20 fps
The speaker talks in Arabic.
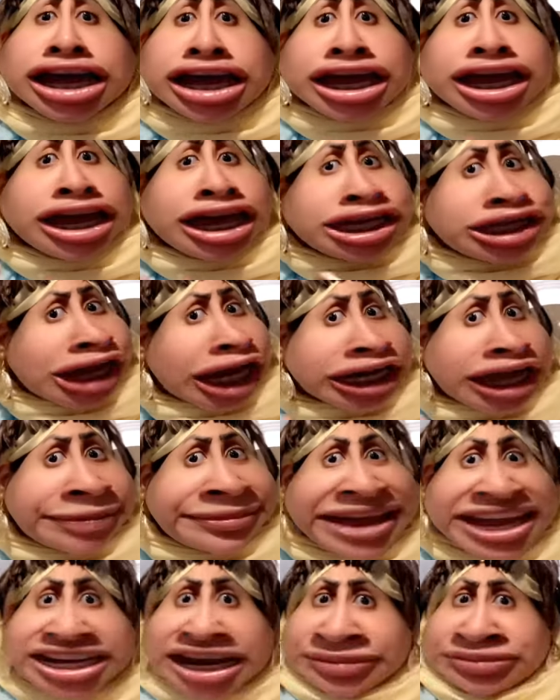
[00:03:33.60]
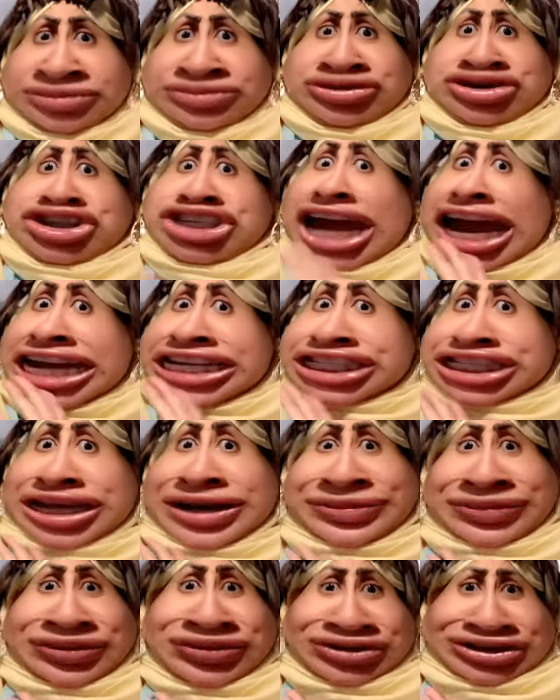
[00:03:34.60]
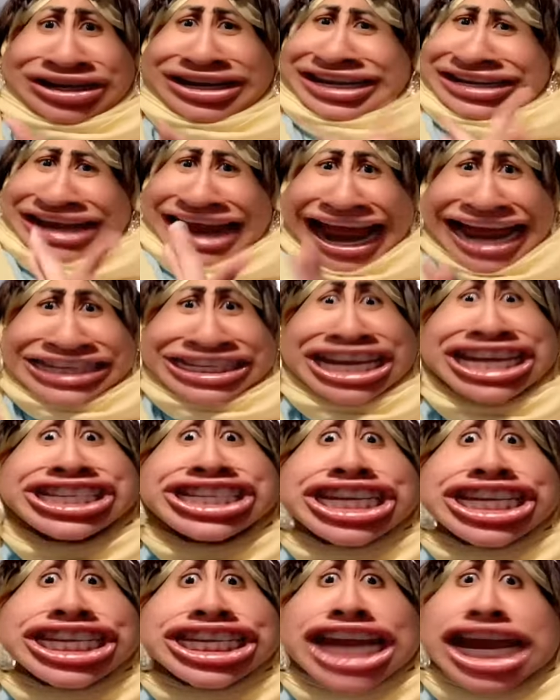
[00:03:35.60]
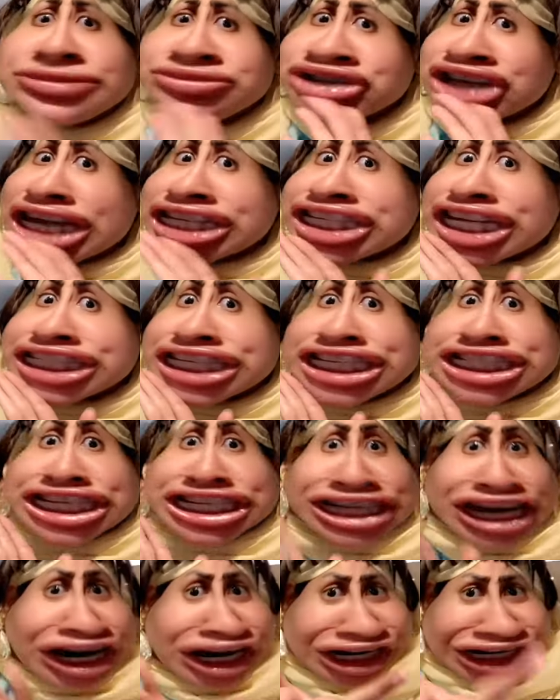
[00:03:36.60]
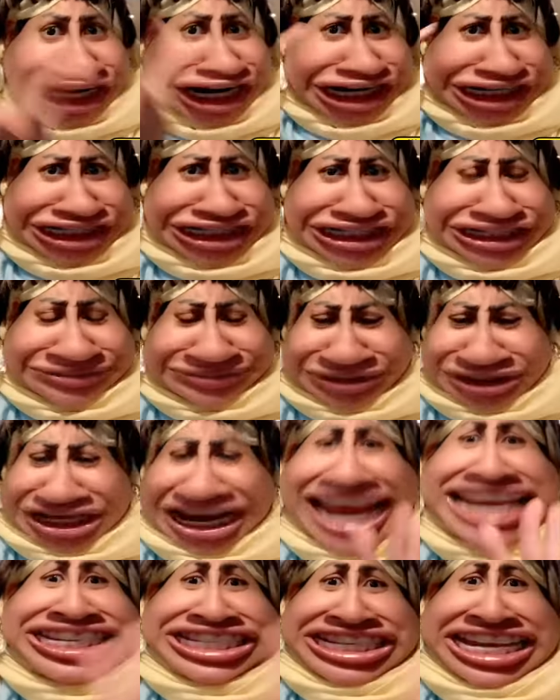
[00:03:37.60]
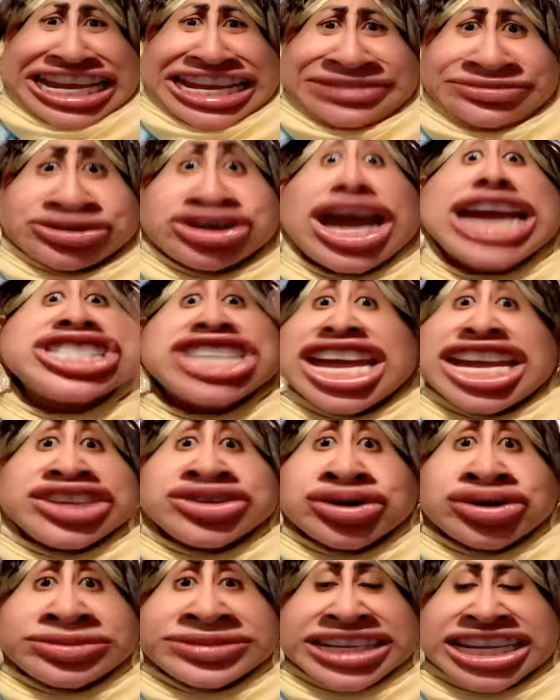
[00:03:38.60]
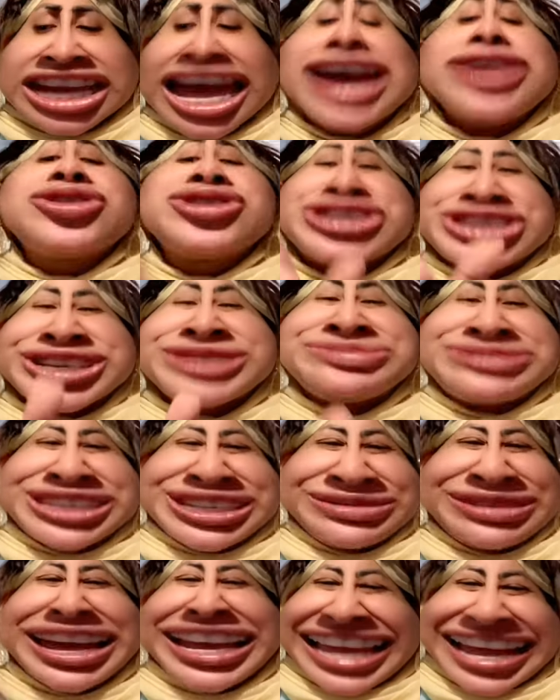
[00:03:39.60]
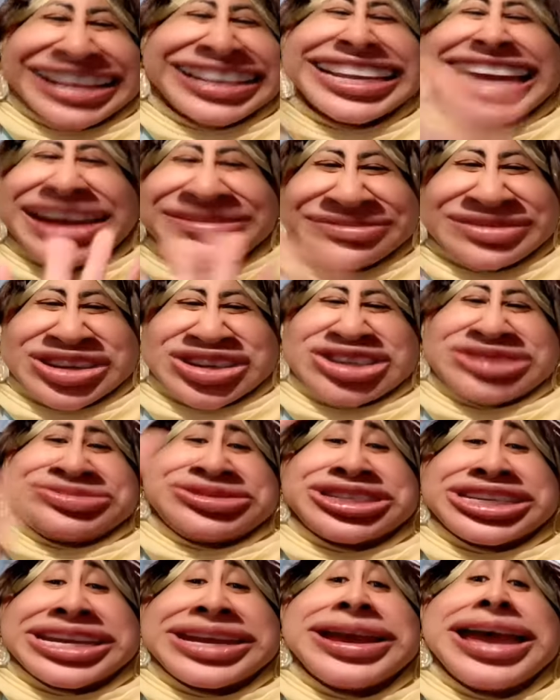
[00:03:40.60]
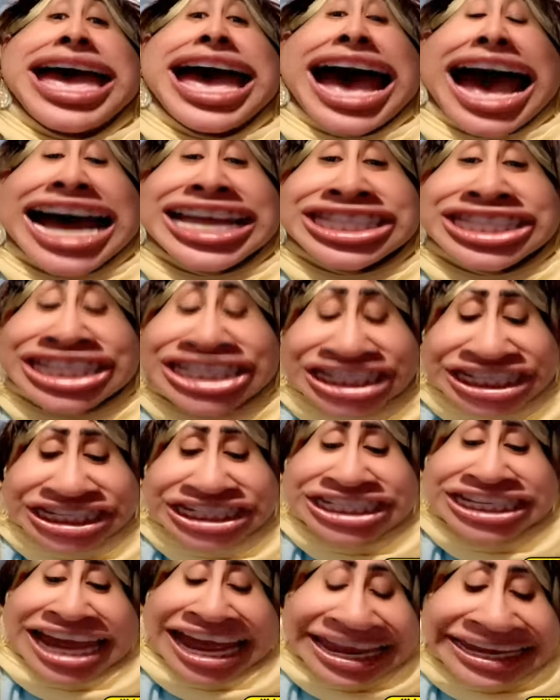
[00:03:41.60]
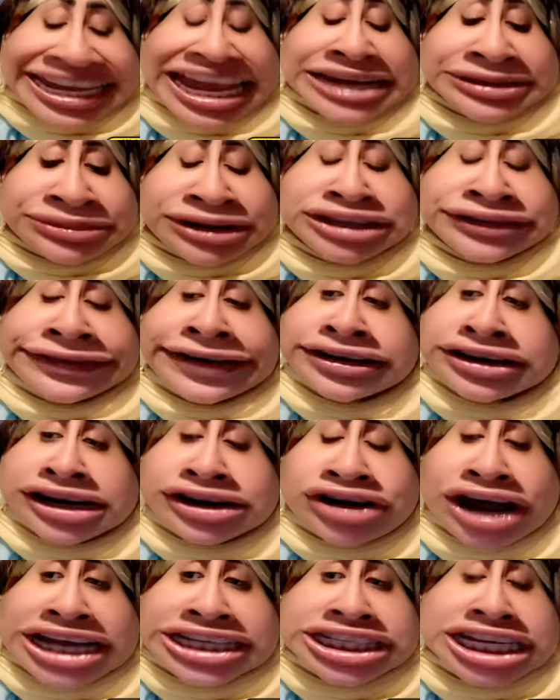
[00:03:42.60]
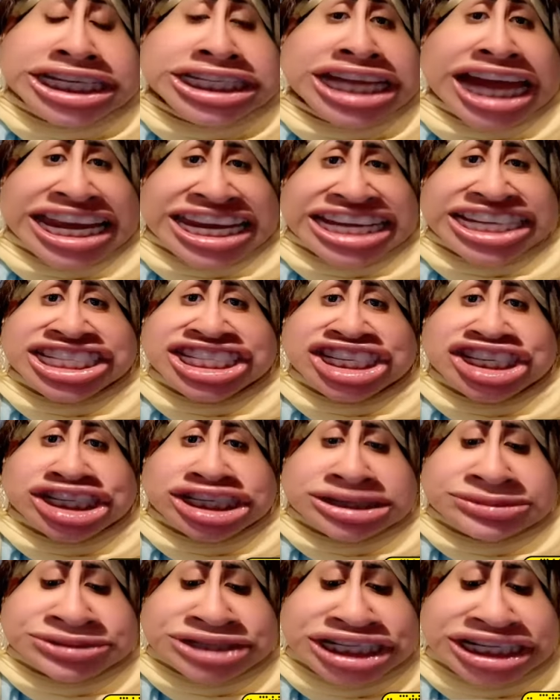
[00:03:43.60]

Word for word: يا جماعه انا مش عايزه اموت انا هتقتل مش عايزه اتقتل خلاص مش عايزه مش عايزه حندومي هاكل شيبسي بقى كان جنبي شيبسي حطيت ايدي يعني بتفرج وحاطه ايدي على كيس الشيبسي